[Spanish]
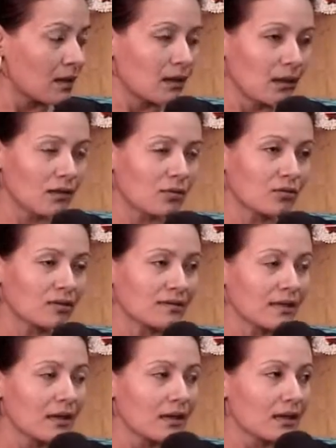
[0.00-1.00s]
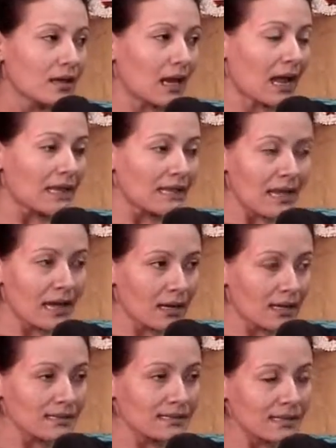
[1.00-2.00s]
Entonces, la
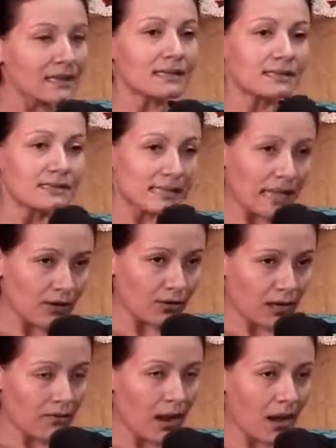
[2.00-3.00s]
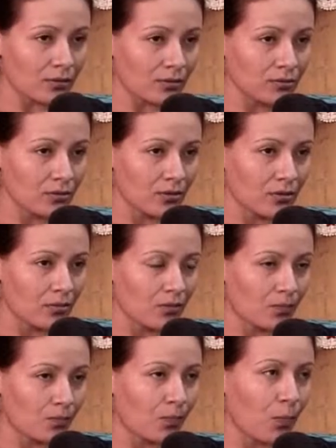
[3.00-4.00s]
idea es tener cero quemados
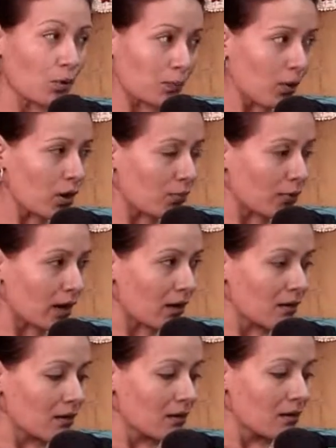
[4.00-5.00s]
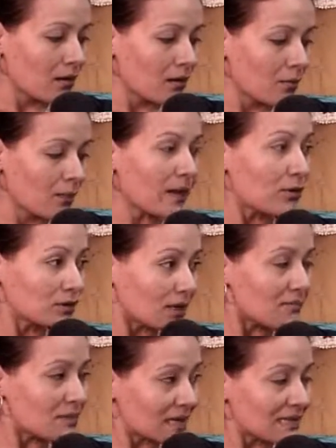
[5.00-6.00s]
por pólvora, pero
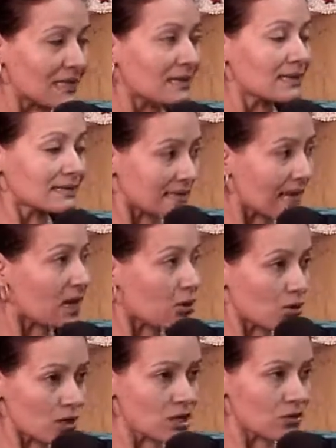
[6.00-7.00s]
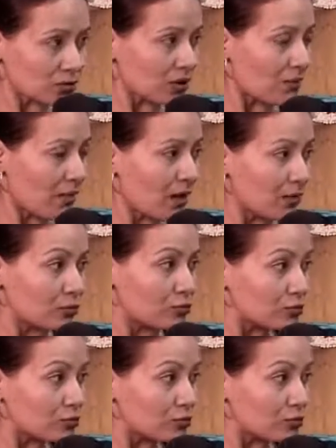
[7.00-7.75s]
también tener cero niños quemados.